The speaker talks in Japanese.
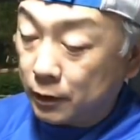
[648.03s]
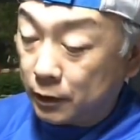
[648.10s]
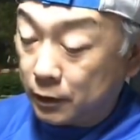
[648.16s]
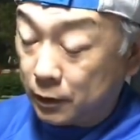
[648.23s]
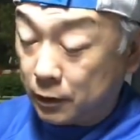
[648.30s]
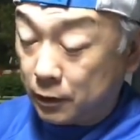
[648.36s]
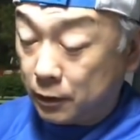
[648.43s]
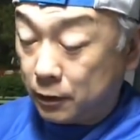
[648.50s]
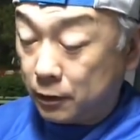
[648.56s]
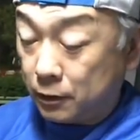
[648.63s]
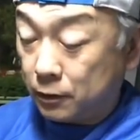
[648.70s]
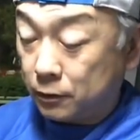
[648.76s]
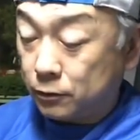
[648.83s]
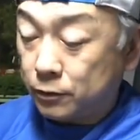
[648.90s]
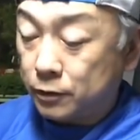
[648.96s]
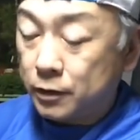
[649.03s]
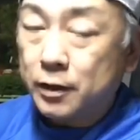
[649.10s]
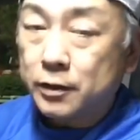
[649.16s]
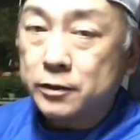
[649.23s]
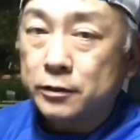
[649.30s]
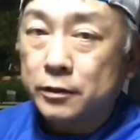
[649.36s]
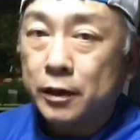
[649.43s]
えー、っと2
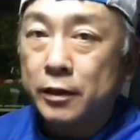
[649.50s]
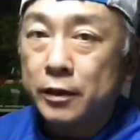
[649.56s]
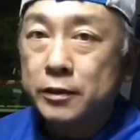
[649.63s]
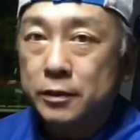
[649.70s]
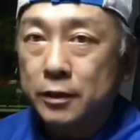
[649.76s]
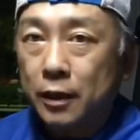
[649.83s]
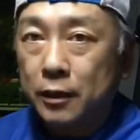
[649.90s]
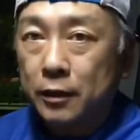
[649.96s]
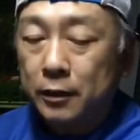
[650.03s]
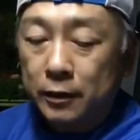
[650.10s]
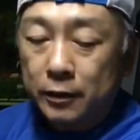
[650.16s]
月20日